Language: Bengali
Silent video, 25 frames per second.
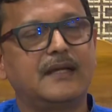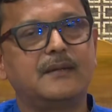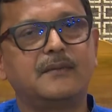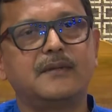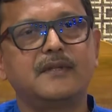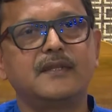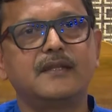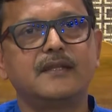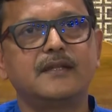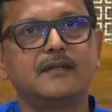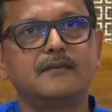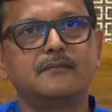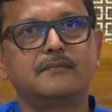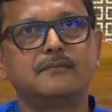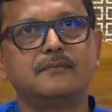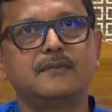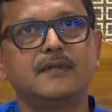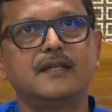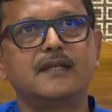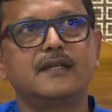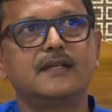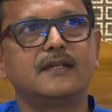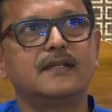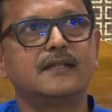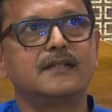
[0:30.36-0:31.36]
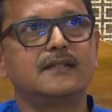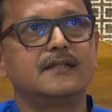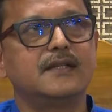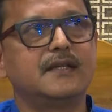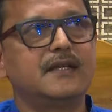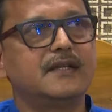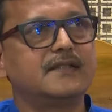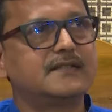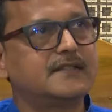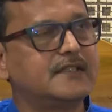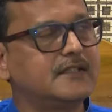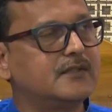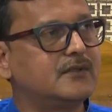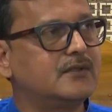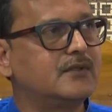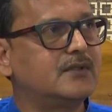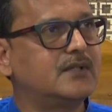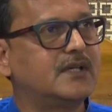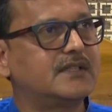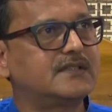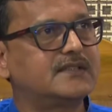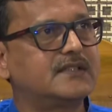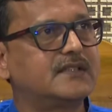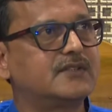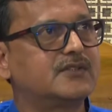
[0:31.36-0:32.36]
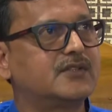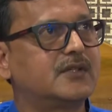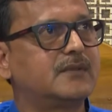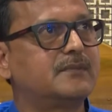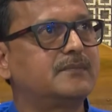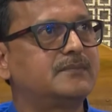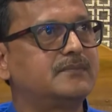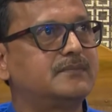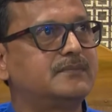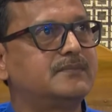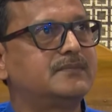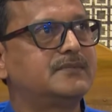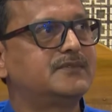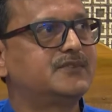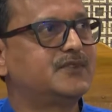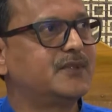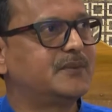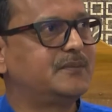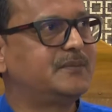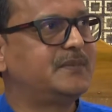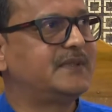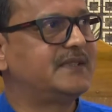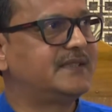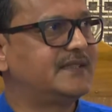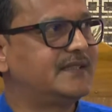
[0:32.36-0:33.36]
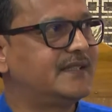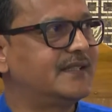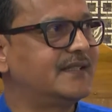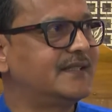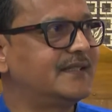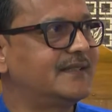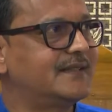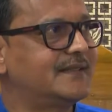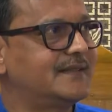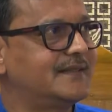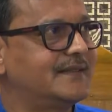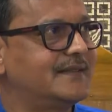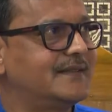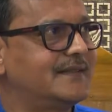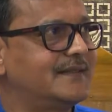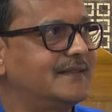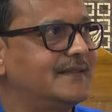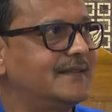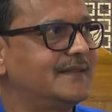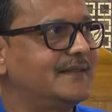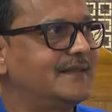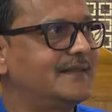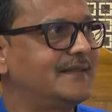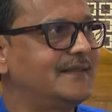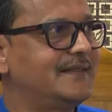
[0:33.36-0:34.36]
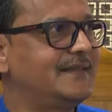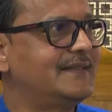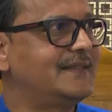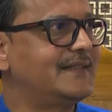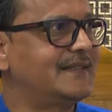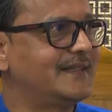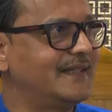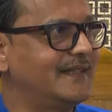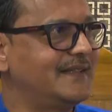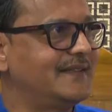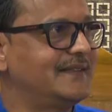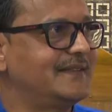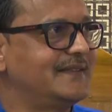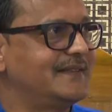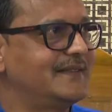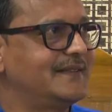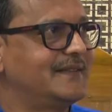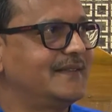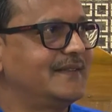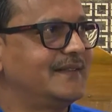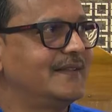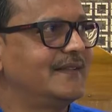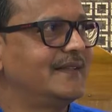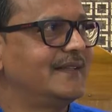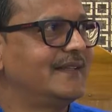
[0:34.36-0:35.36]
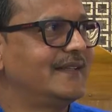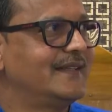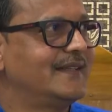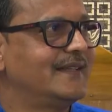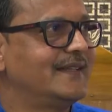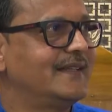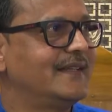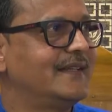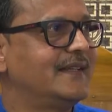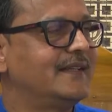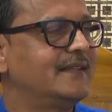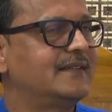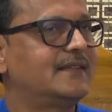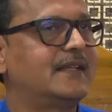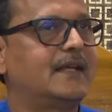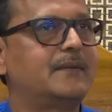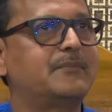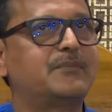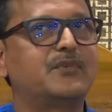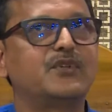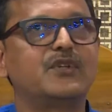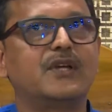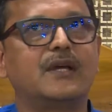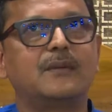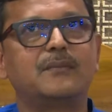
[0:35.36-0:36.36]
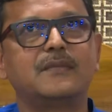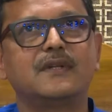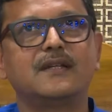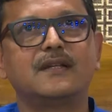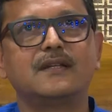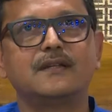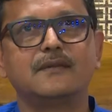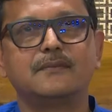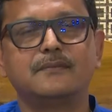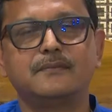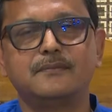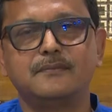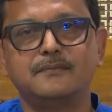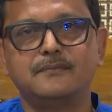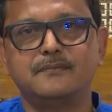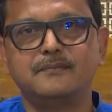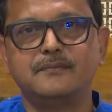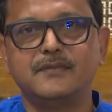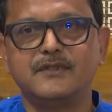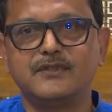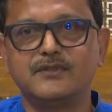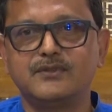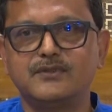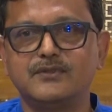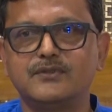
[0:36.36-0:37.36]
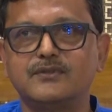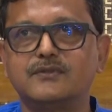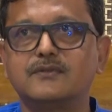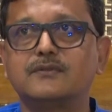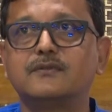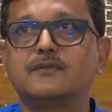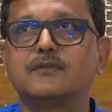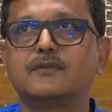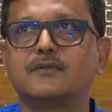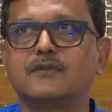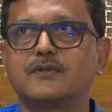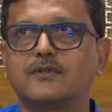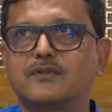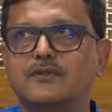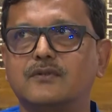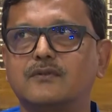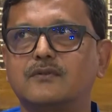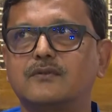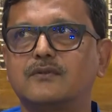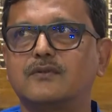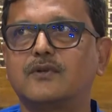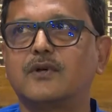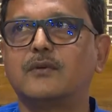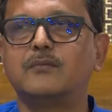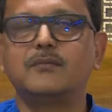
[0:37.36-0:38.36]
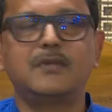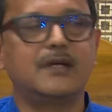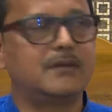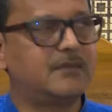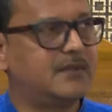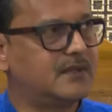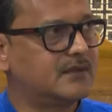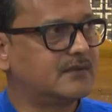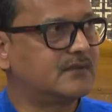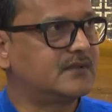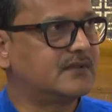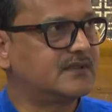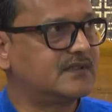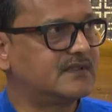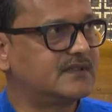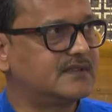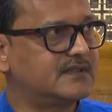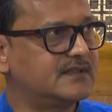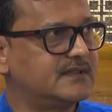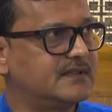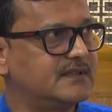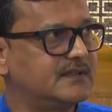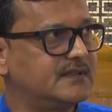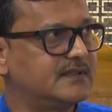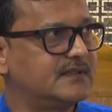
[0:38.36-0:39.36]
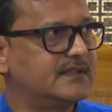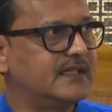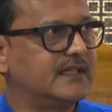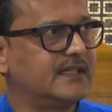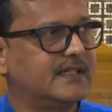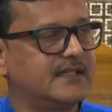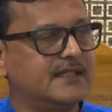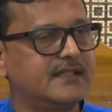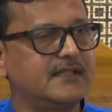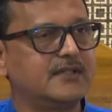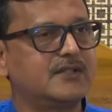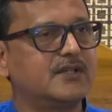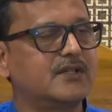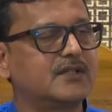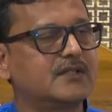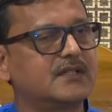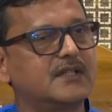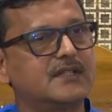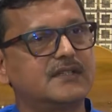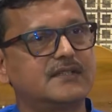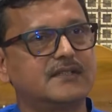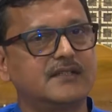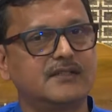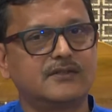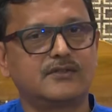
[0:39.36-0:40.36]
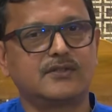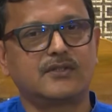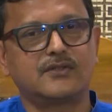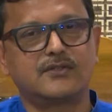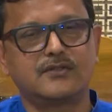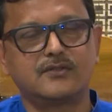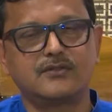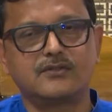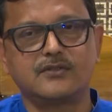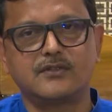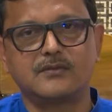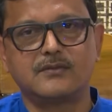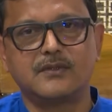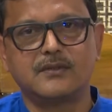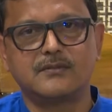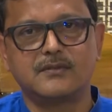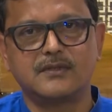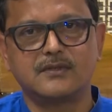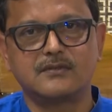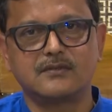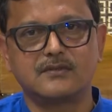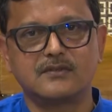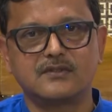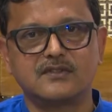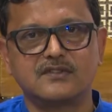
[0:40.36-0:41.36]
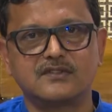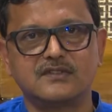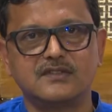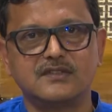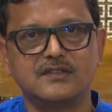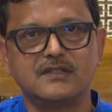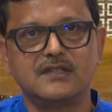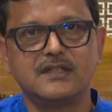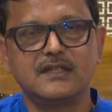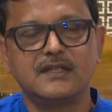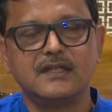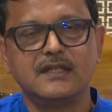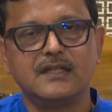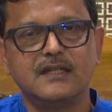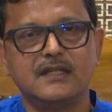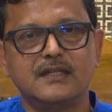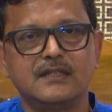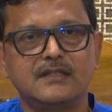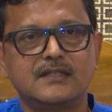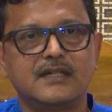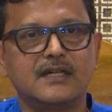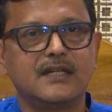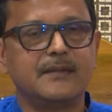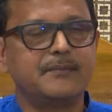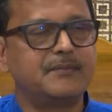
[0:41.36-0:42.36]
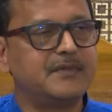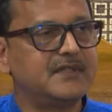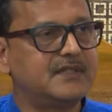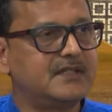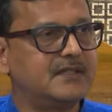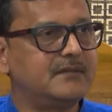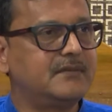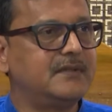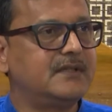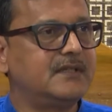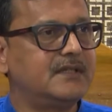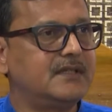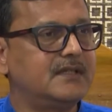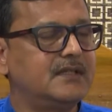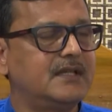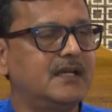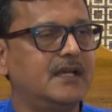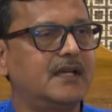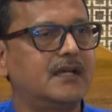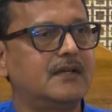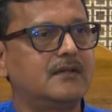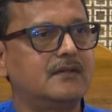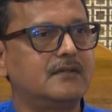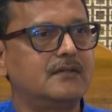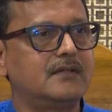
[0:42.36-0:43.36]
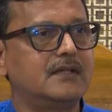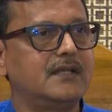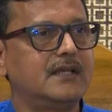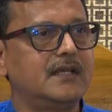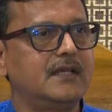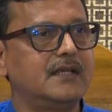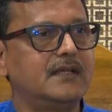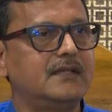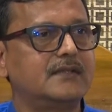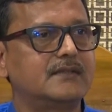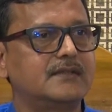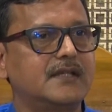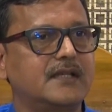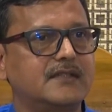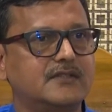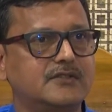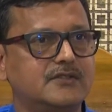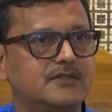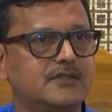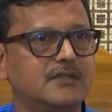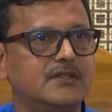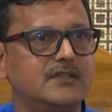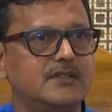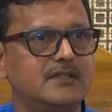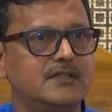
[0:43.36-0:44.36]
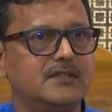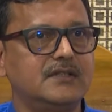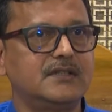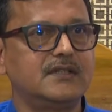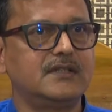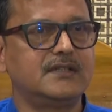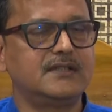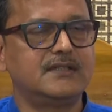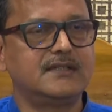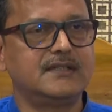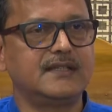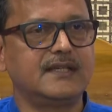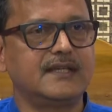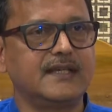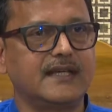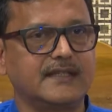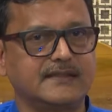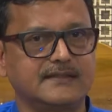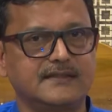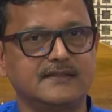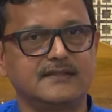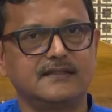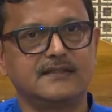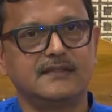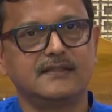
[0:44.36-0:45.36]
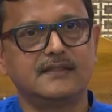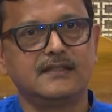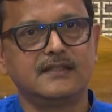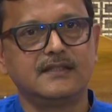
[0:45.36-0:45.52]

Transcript: আমাদের এখানে যে এসিগুলো আছে সব চব্বিশের নিচে নাই তারপরে আমরা বিদ্যুৎ কম ব্যবহার করতেছি যেখানে দরকার সে ততটুকু ব্যবহার করতেছি সারা পৃথিবী এখন এই সাশ্রয় ইয়ের দিকে গেছে